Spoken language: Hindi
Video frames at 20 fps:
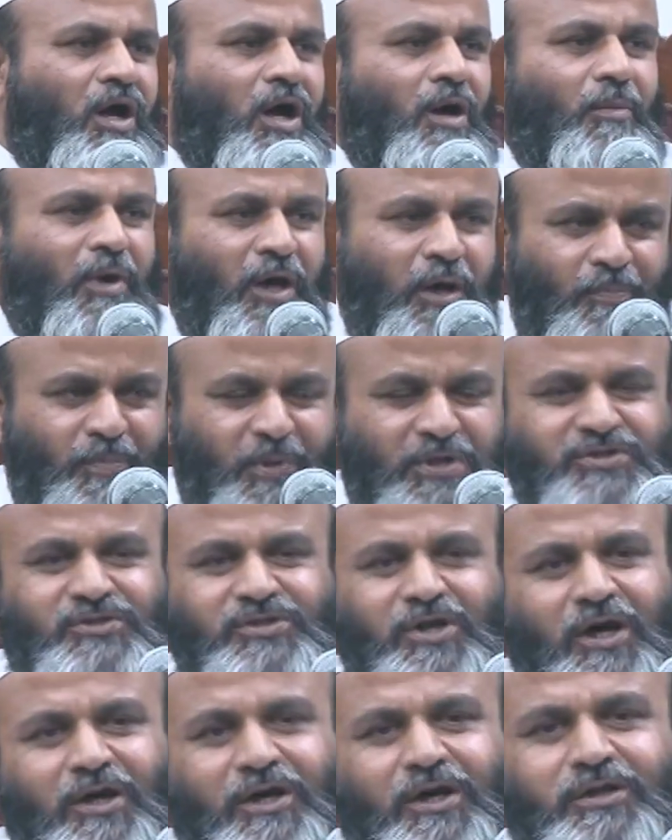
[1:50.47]
हमारे पास
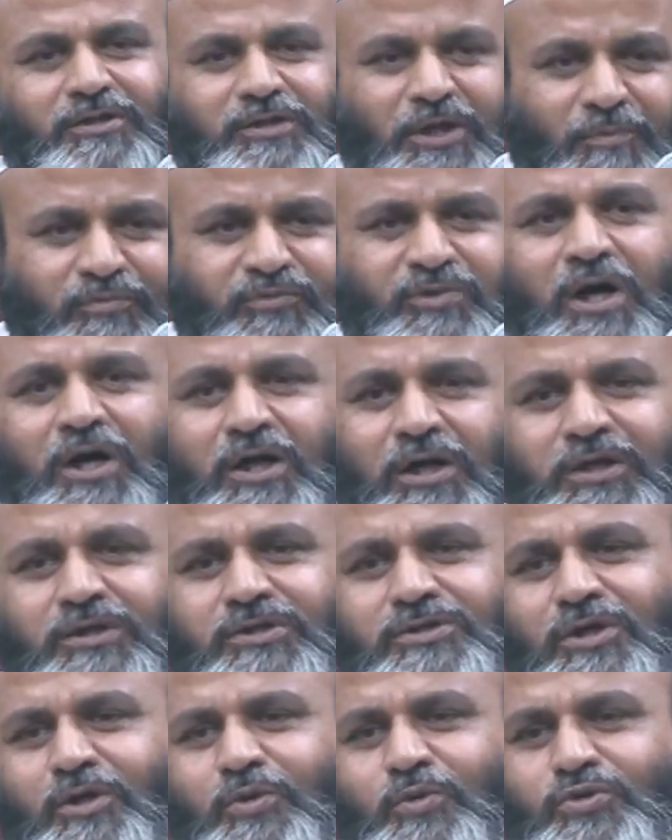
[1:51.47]
ताकत है हम
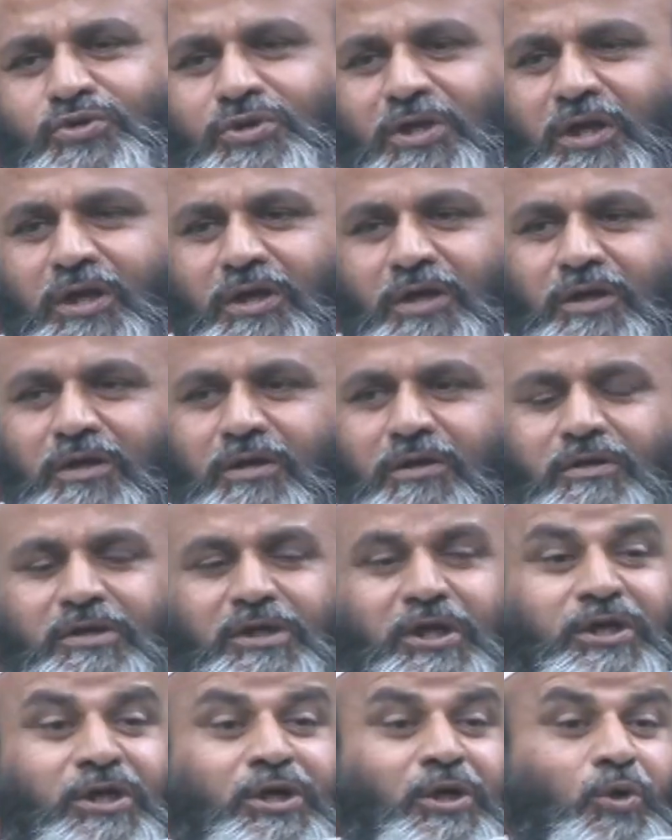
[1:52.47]
ताकत से कुछ लेंगे
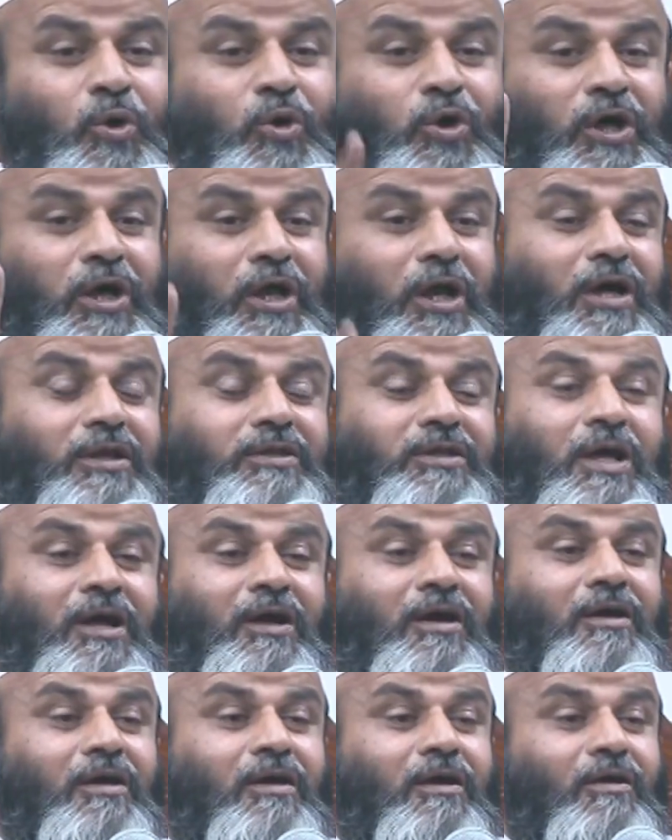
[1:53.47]
ये किन को कह रहा था
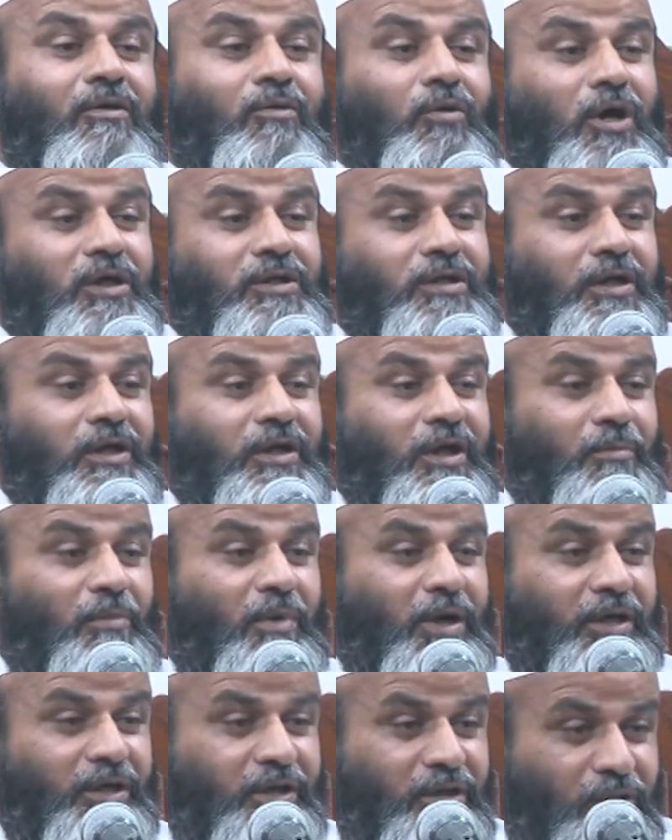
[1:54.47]
वादर के
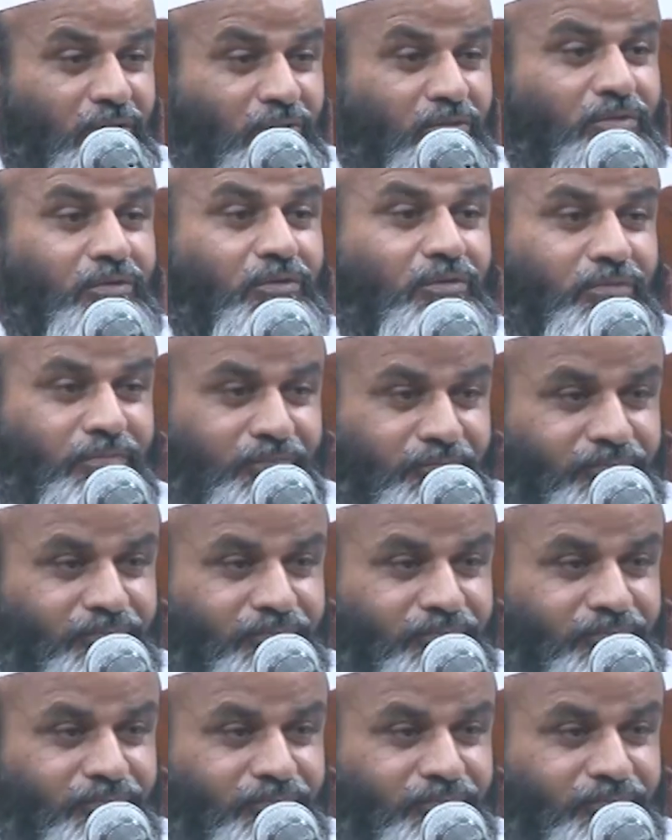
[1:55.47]
माहगीरों को